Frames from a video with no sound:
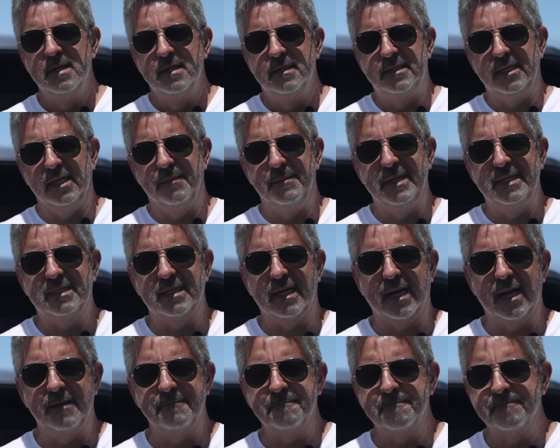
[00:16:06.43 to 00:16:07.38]
Sígueme en
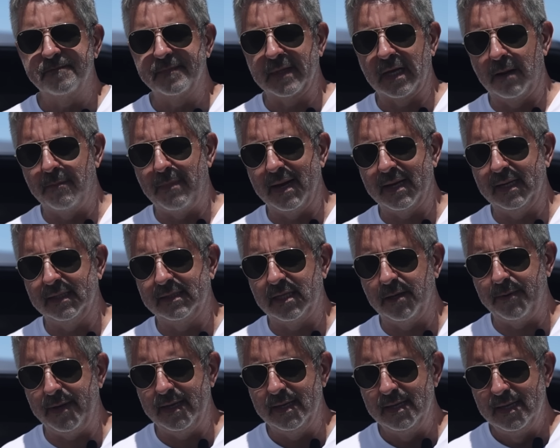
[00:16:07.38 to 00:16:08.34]
Instagram, Al
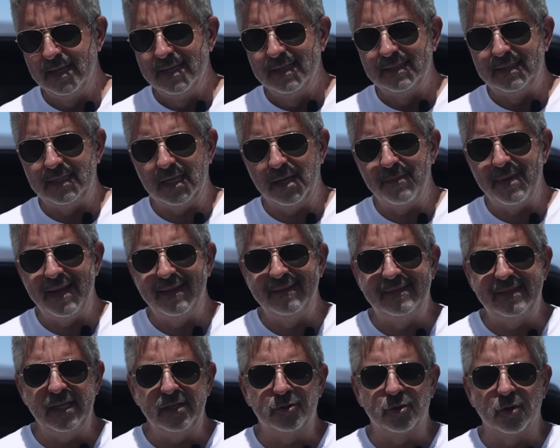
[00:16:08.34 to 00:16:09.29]
TV. Sígueme en
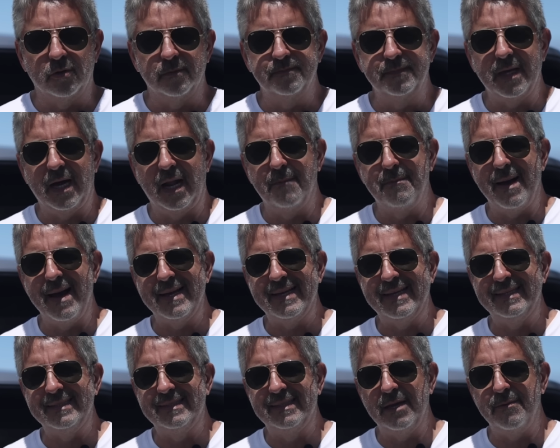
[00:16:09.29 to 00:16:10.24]
TikTok, Al
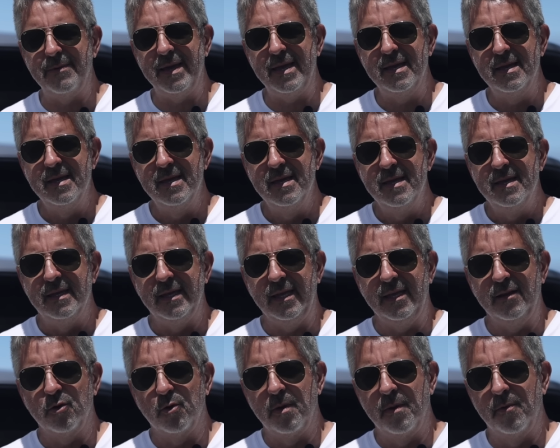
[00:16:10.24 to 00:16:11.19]
TV
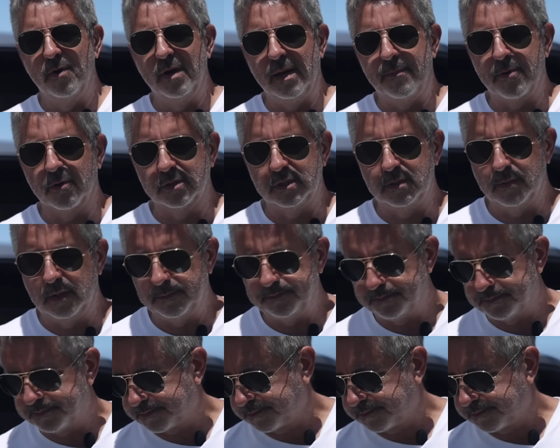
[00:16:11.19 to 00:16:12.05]
y nos vemos en la próxima.